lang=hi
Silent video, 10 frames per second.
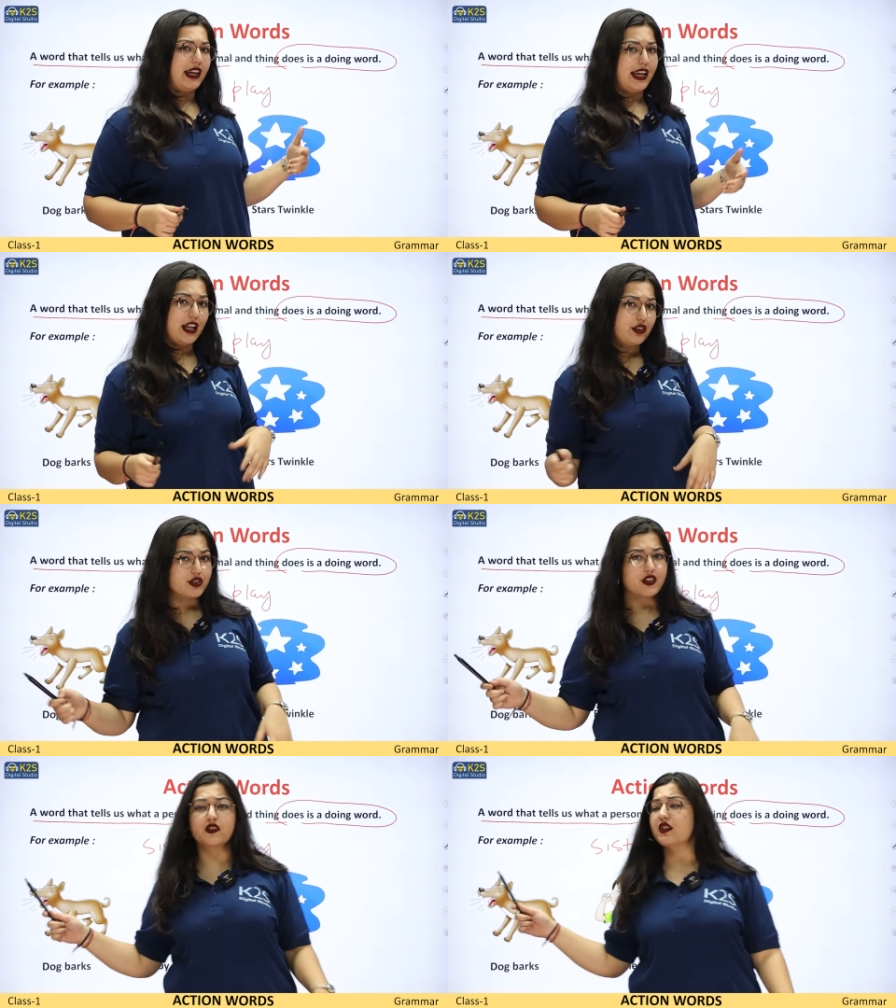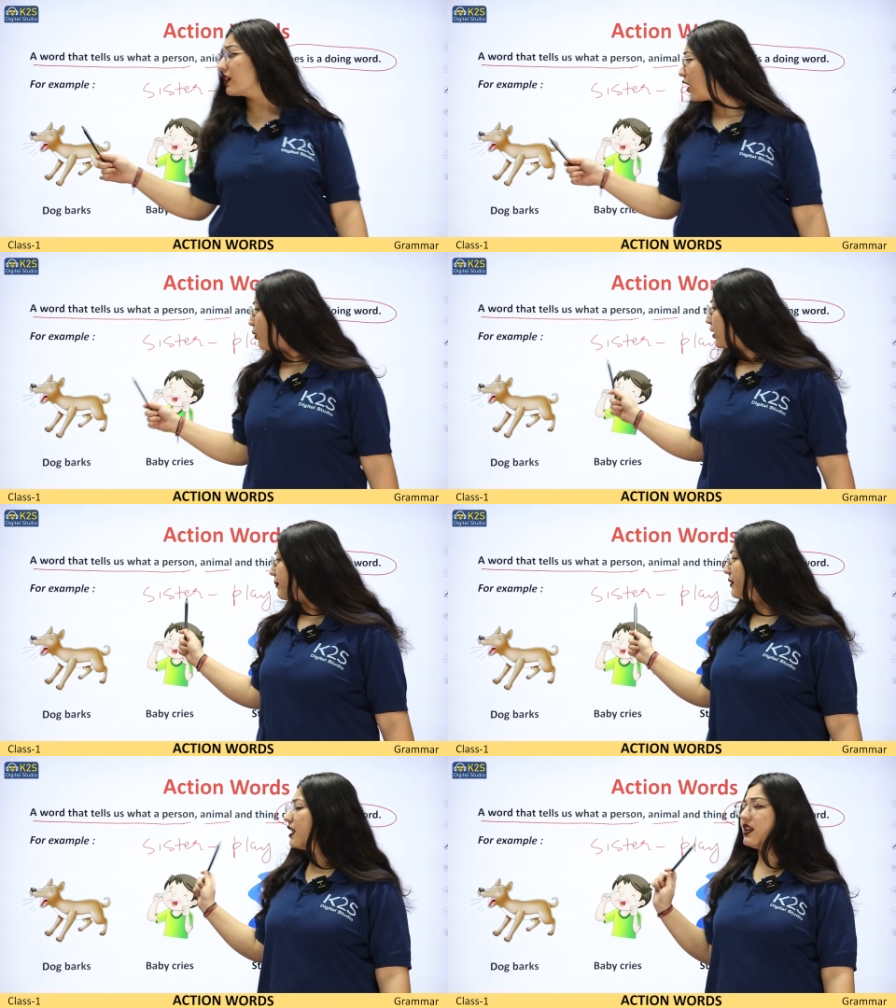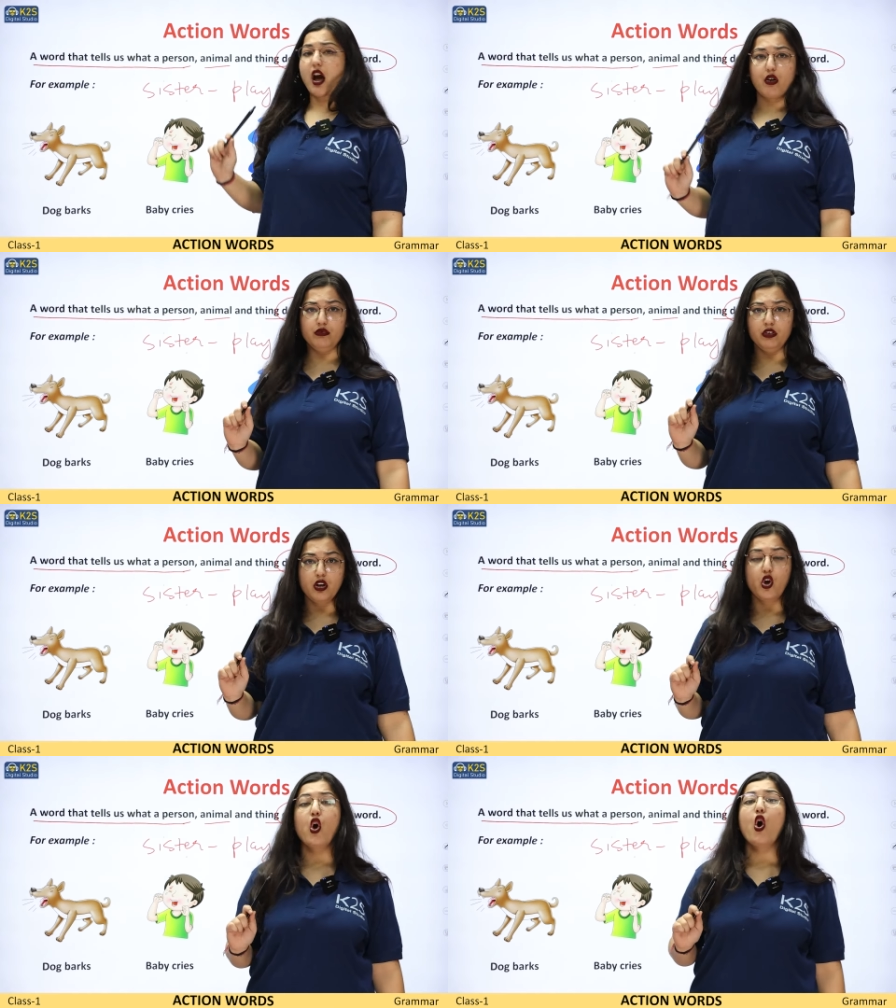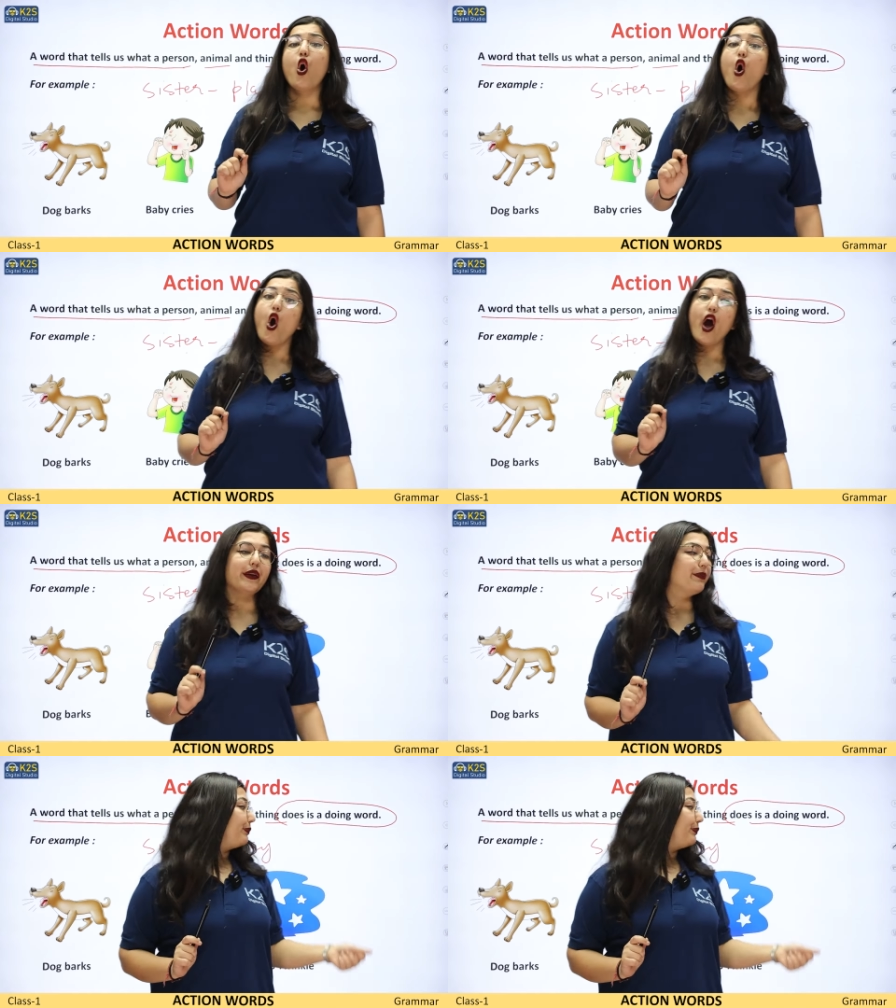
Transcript: रही है तो सिस्टर क्या हो गया मेरा नाउन और